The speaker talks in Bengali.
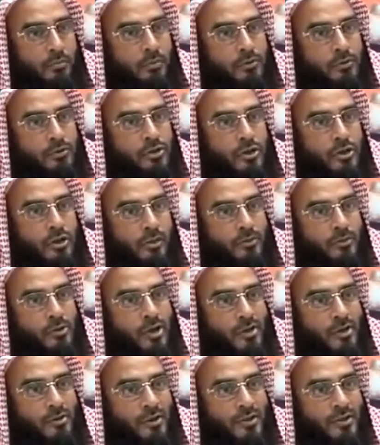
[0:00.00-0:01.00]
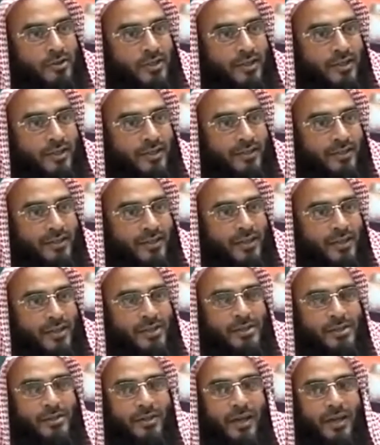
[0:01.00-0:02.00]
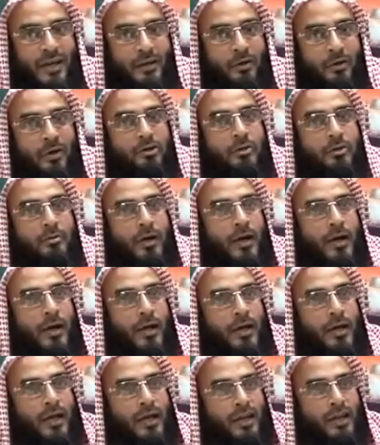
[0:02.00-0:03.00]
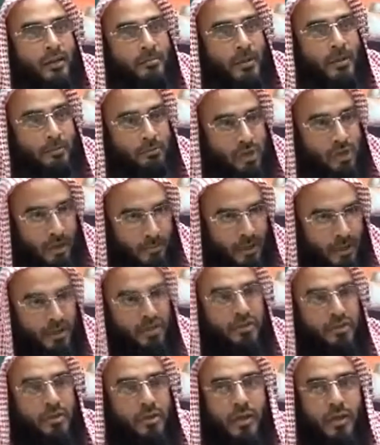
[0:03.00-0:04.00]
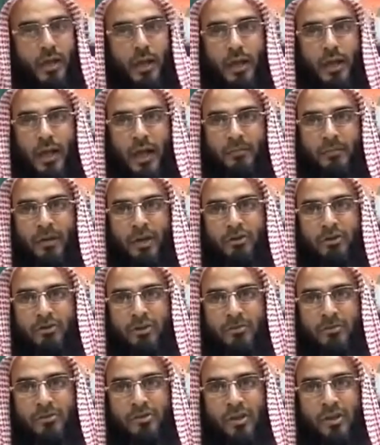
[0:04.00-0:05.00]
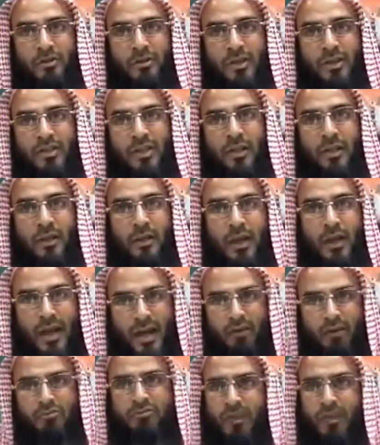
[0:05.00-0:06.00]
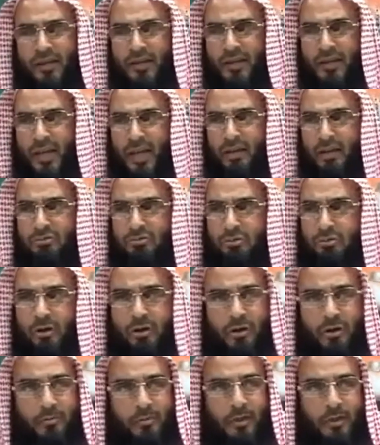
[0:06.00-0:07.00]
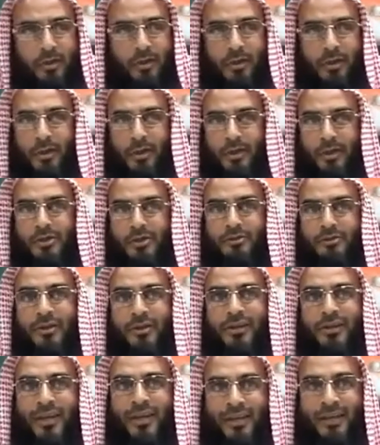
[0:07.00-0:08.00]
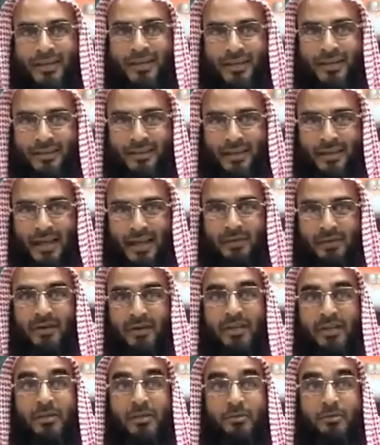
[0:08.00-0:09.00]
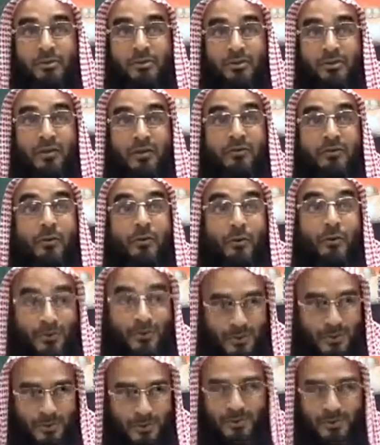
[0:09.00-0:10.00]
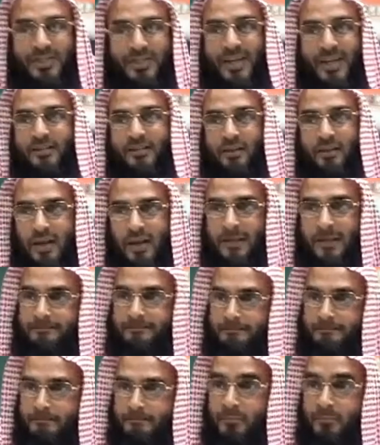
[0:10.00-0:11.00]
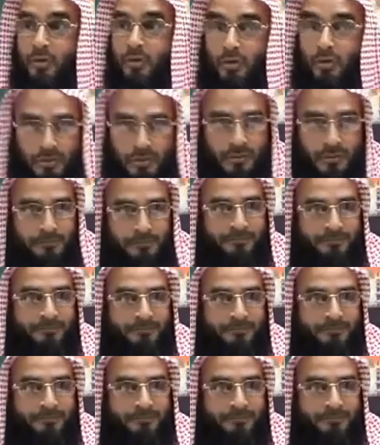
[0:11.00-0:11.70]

ভবিষ্যতের বিষয় রয়েছে অথবা এখানে ব্যবসা বাণিজ্য আমানতের বিষয় রয়েছে খেয়ানতকারী খেয়ানত করে নেবে সুতরাং এই ক্ষেত্রে আমার গিবত করা ফরজ শুধু জায়জ নয় ফরজ